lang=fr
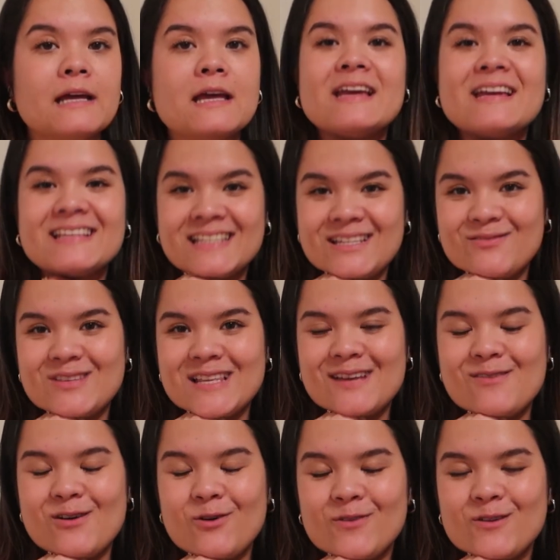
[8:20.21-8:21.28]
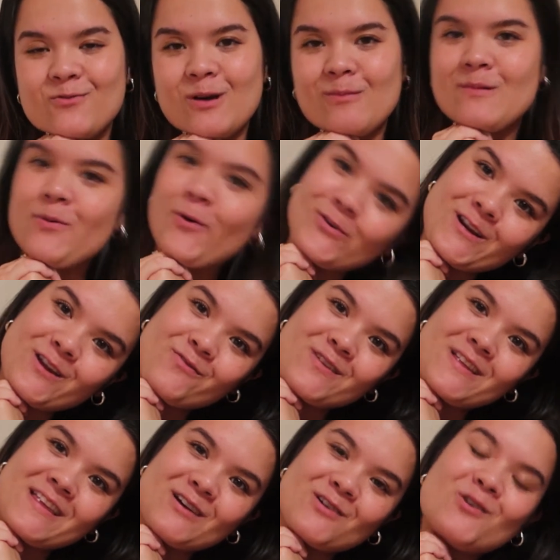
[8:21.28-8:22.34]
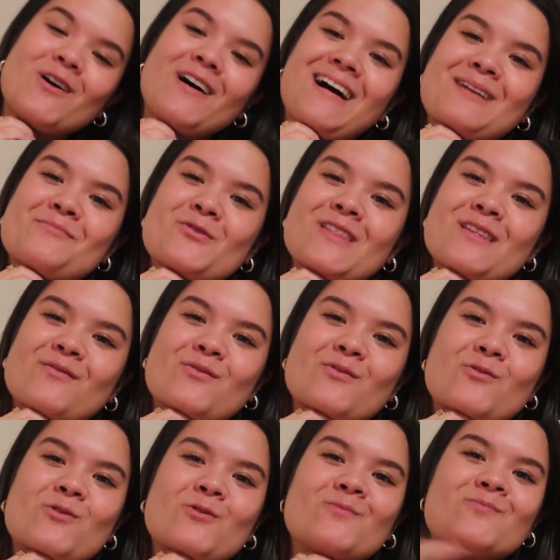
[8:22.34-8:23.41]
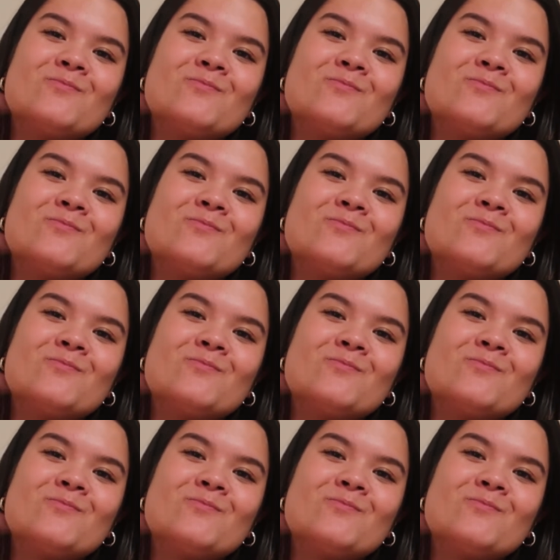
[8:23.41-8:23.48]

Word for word: Et si vous avez envie de voir mes prochaines vidéos, abonnez-vous